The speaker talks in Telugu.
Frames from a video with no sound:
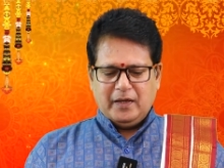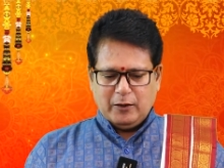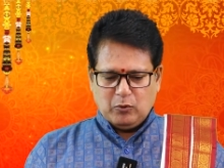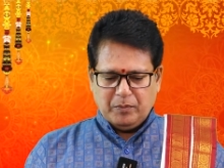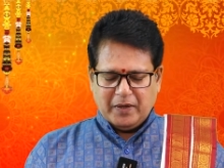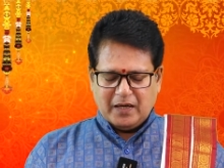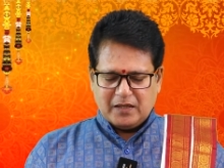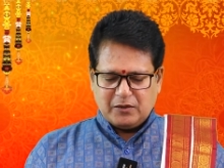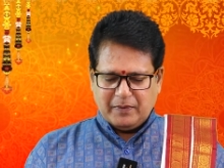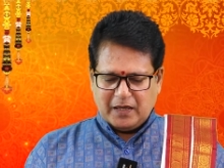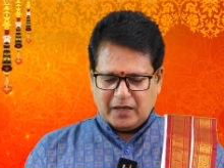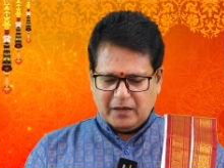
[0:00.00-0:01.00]
ఈ
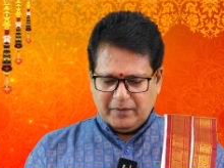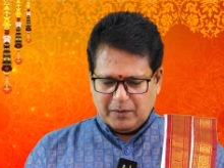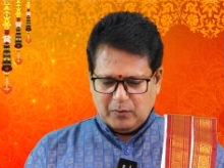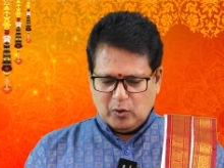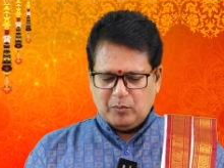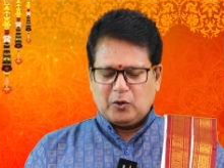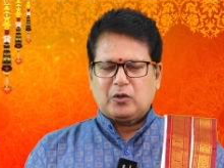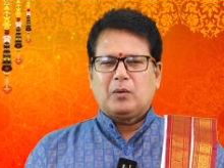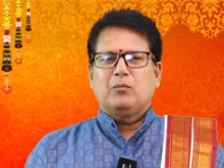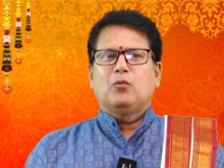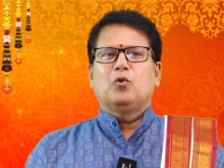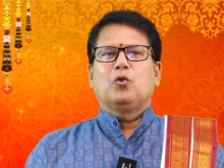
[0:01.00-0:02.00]
కుంభరాశి వారికి వారంలో
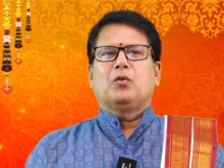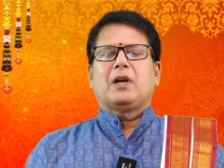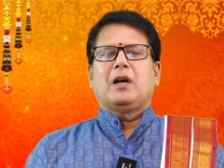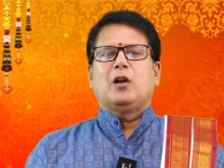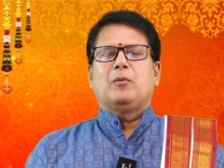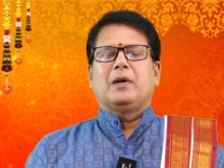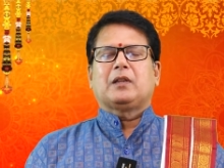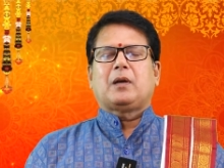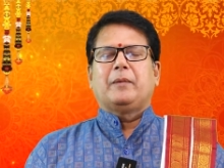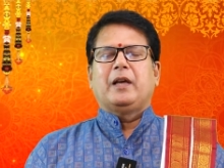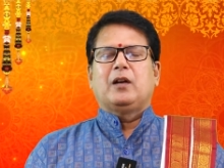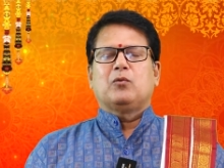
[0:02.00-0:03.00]
మొత్తం మూడు గ్రహాలు
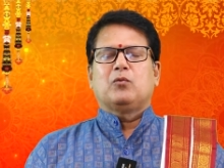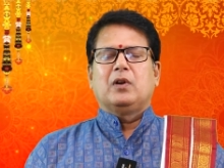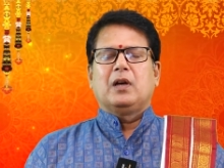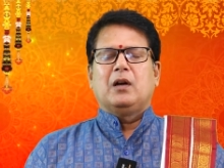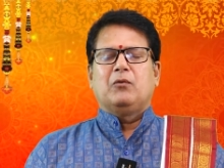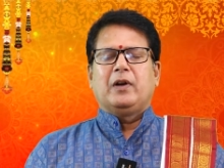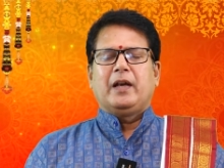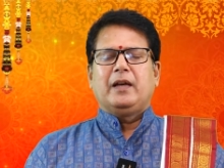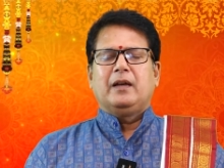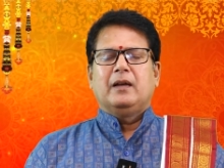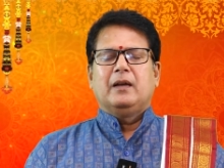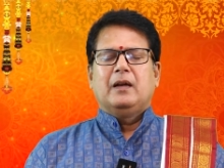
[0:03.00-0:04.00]
మాత్రమే అనుకూలంగా ఉన్నాయి
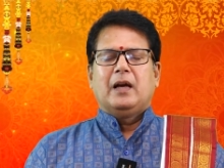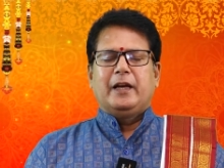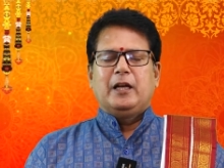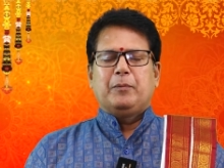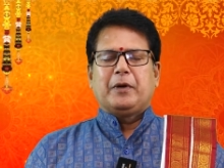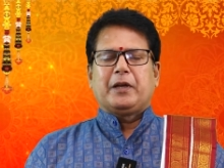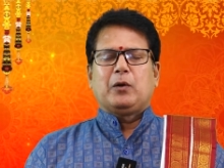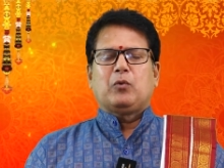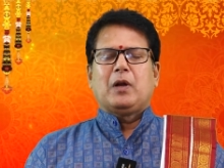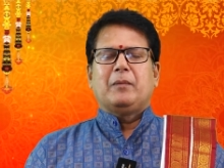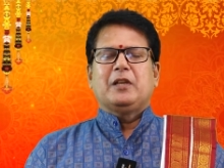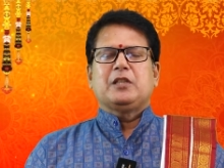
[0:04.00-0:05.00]
అయినప్పటికీ
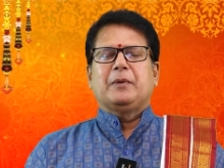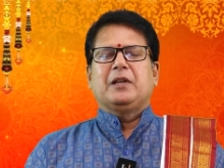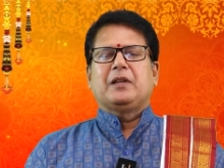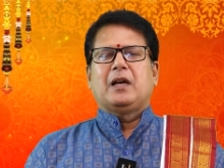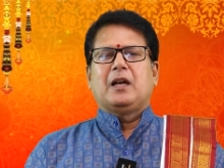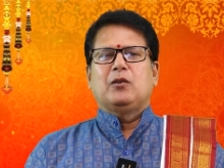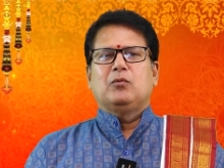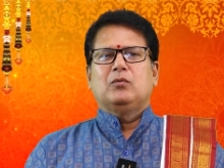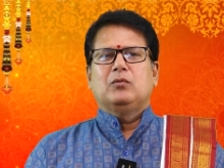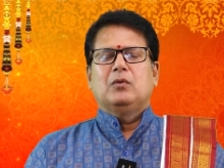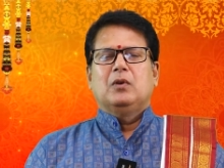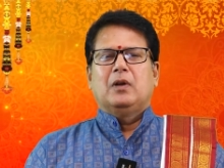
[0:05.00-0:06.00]
కూడా మంచి ఫలితాలను
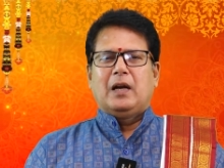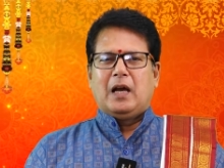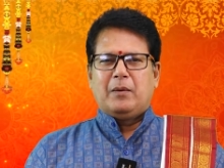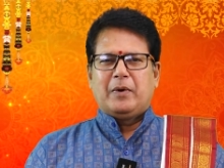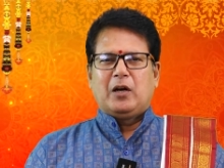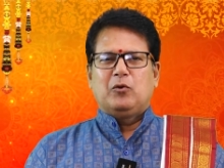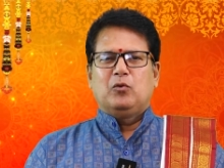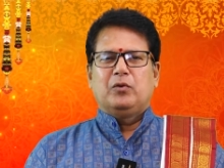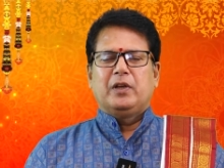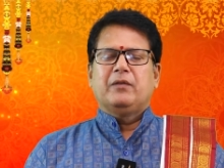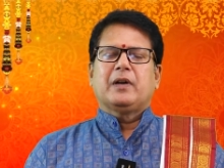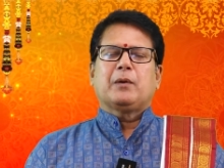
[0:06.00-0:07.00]
లాభాలను
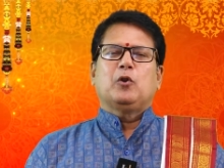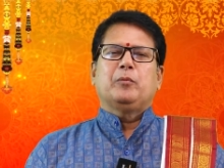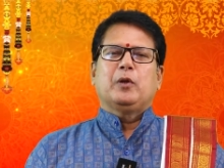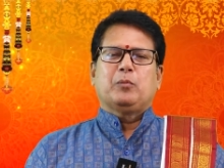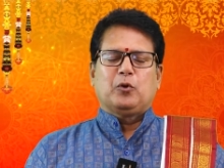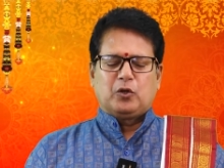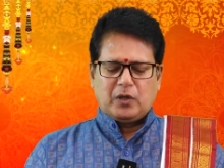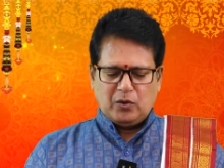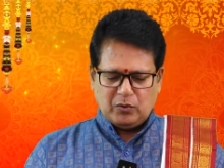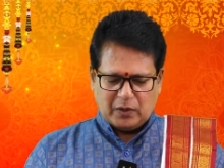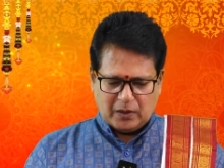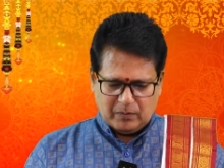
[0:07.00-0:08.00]
ఈ వారంలో మీరు
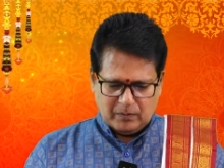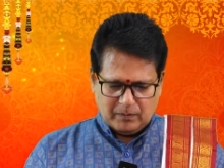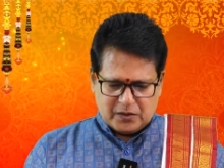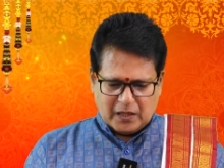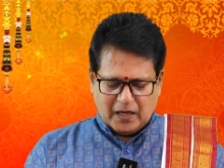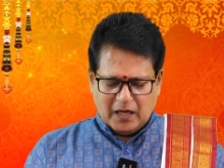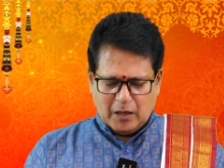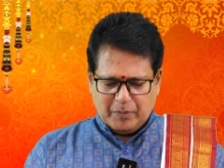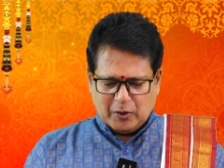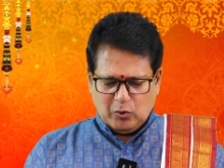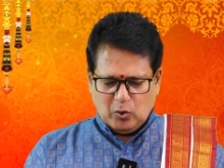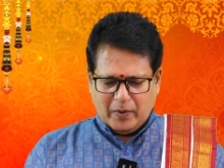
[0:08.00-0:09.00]
పొందగలుగుతారు చాలా
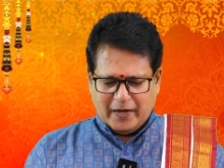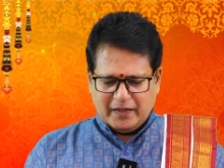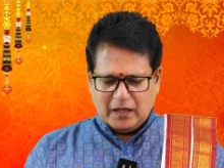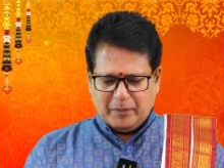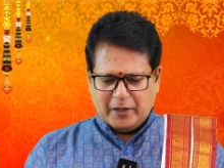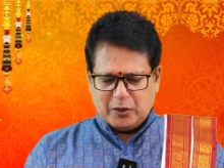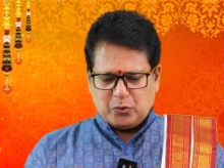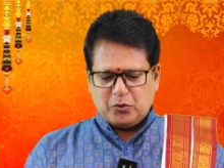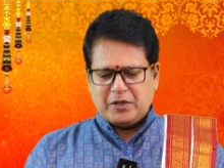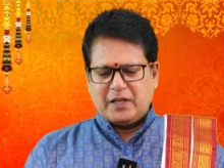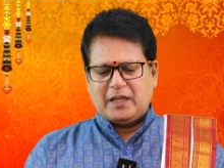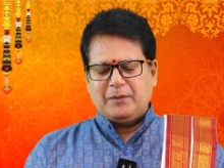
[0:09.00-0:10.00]
పనులు వాయిదా పడే
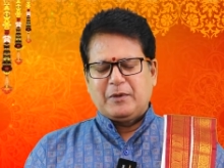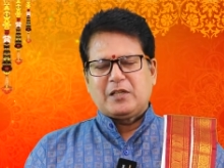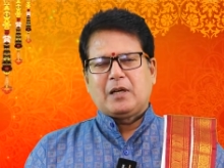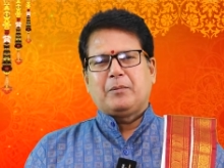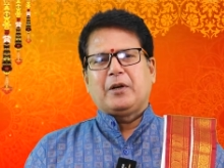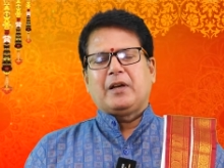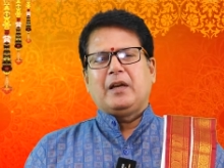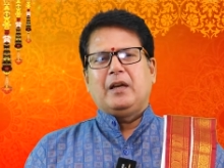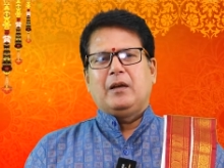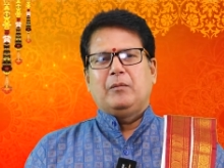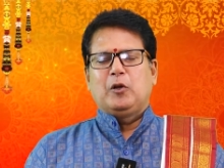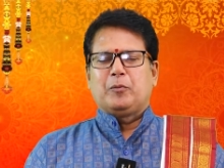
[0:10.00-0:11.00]
సూచన కల్పించినప్పటికీ
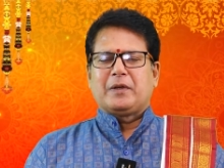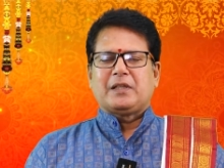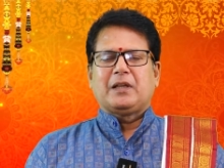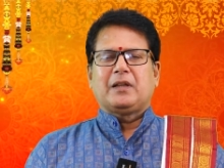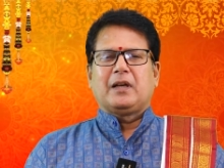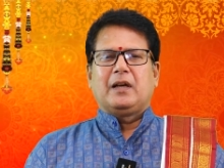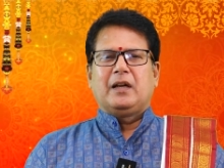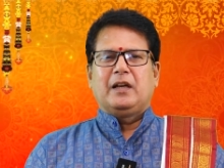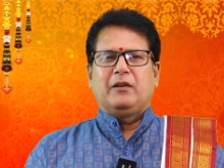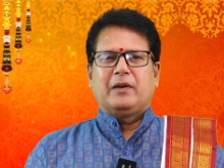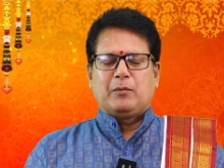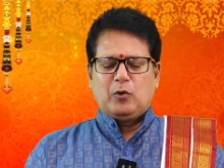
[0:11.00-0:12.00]
మీరు ప్రశాంతంగానే
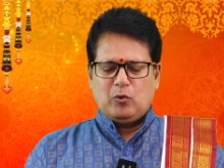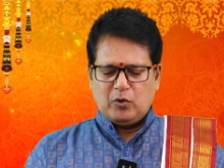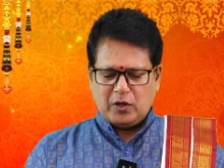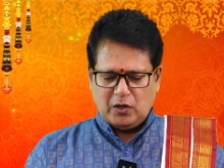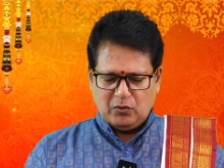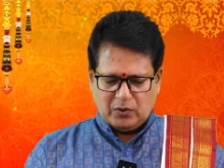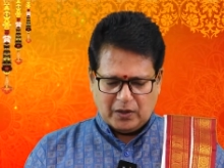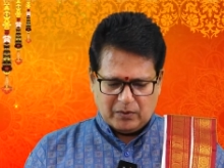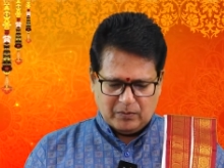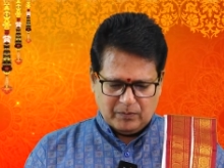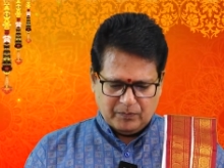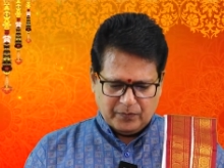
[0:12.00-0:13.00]
ఈ వారంలో ఉండగలుగుతారు